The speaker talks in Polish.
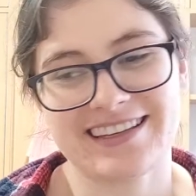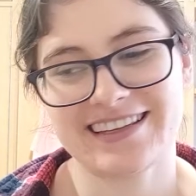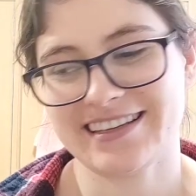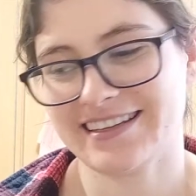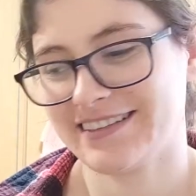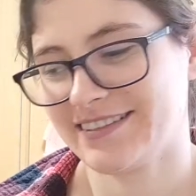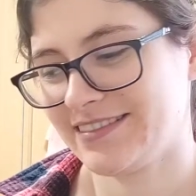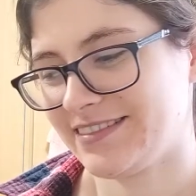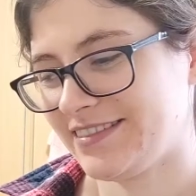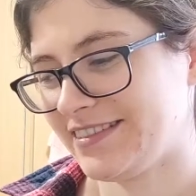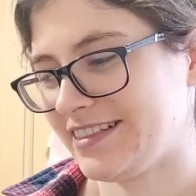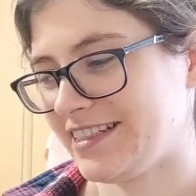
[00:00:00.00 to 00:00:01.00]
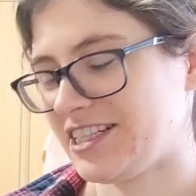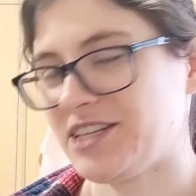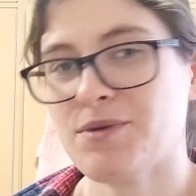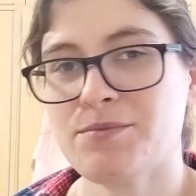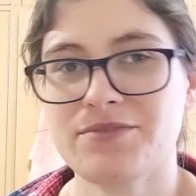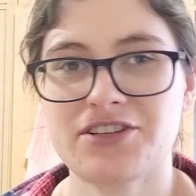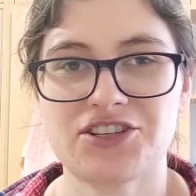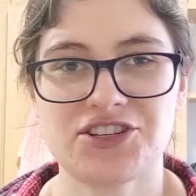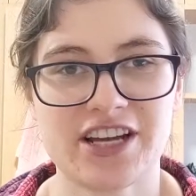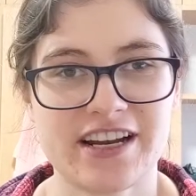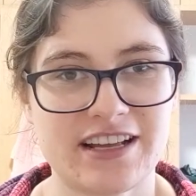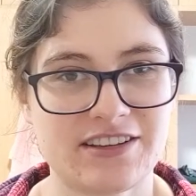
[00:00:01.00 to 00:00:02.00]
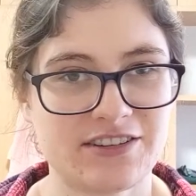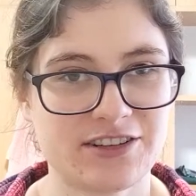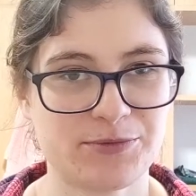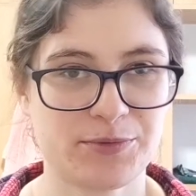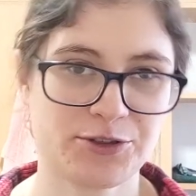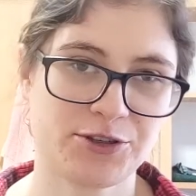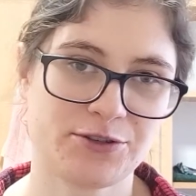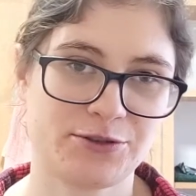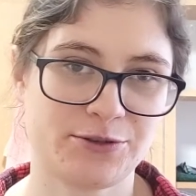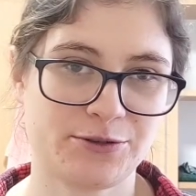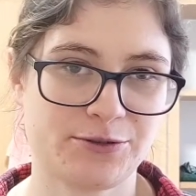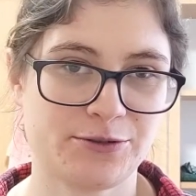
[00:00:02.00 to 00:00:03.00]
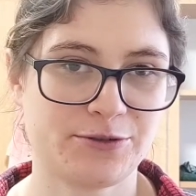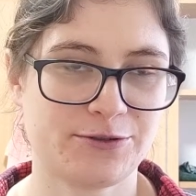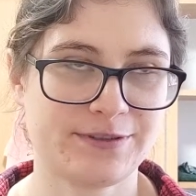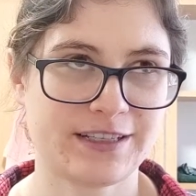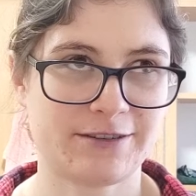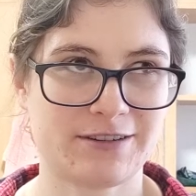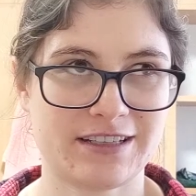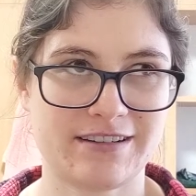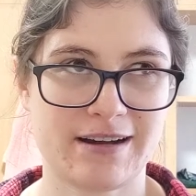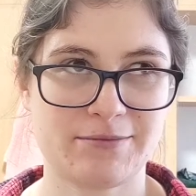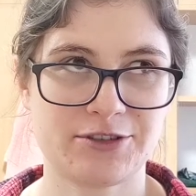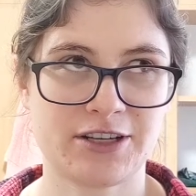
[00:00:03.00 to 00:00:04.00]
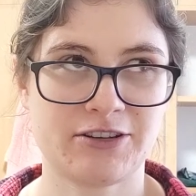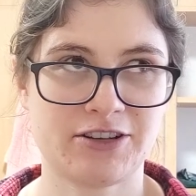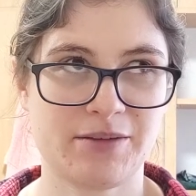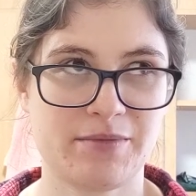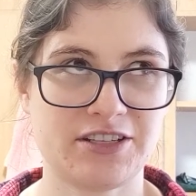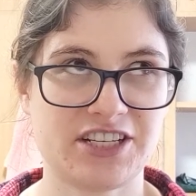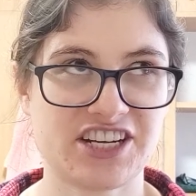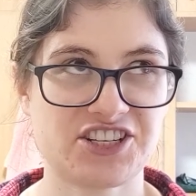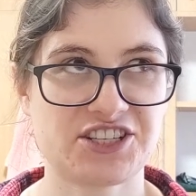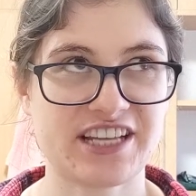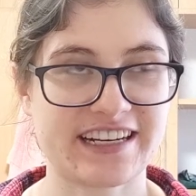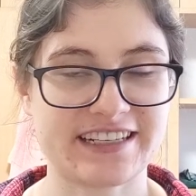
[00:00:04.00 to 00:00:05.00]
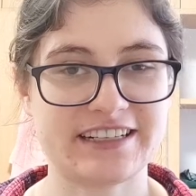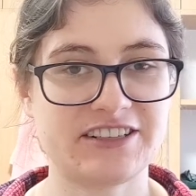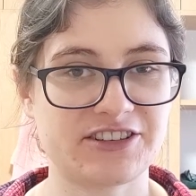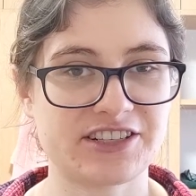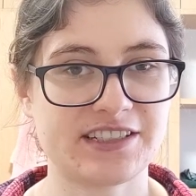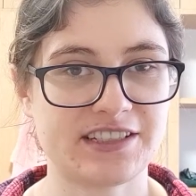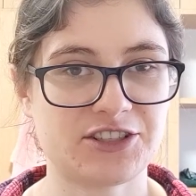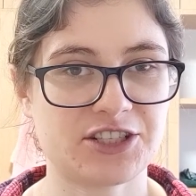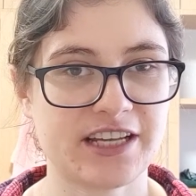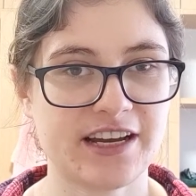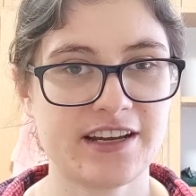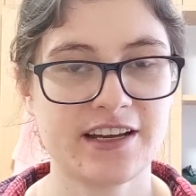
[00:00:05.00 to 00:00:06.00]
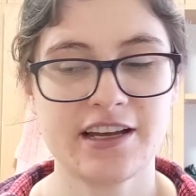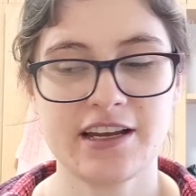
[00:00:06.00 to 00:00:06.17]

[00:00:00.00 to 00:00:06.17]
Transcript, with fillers: Yy, jeśli mam być szczera, to od początku zakładałam, że to nie będzie aż tak rygorystyczne